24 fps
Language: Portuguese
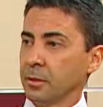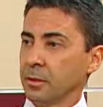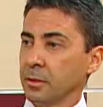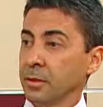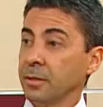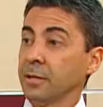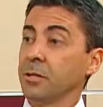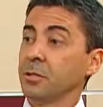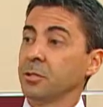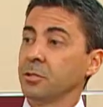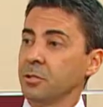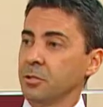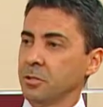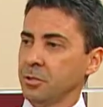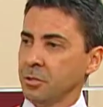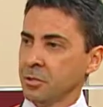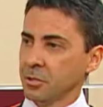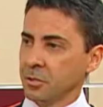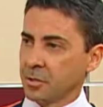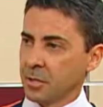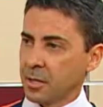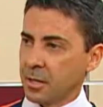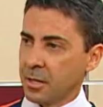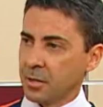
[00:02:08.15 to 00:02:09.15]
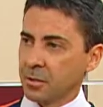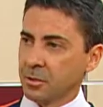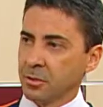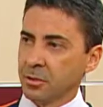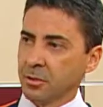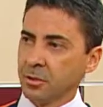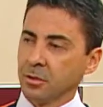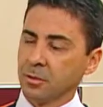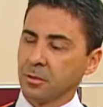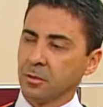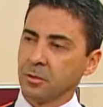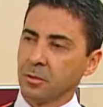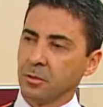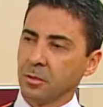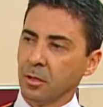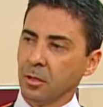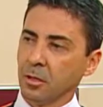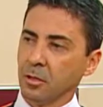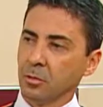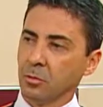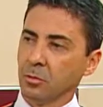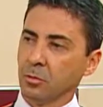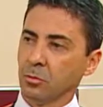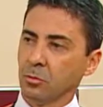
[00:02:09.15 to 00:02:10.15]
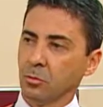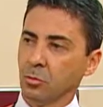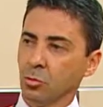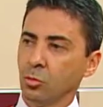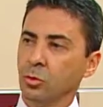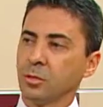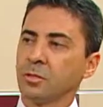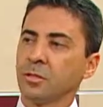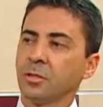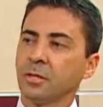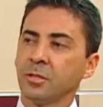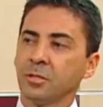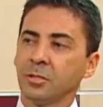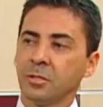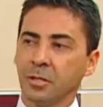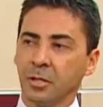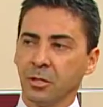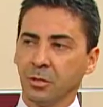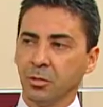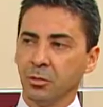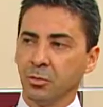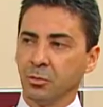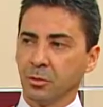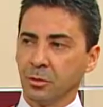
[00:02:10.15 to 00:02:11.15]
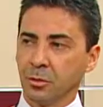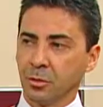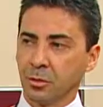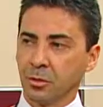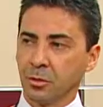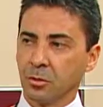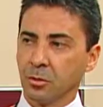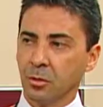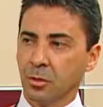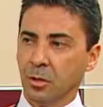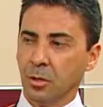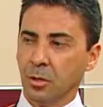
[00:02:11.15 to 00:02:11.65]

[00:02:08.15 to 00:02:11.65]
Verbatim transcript: grandes desastres em duas grandes regiões.